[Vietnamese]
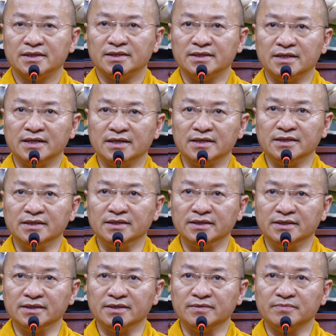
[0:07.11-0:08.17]
những
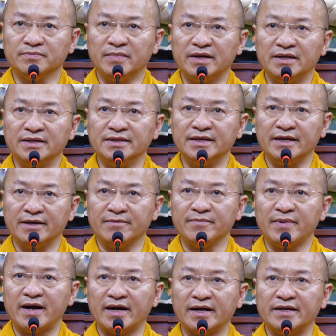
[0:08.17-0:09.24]
người bị
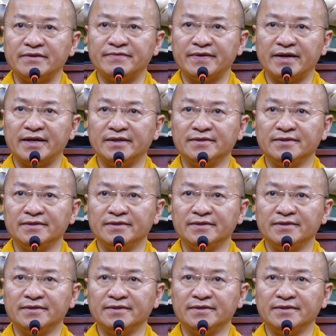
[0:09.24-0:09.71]
nhiễm HIV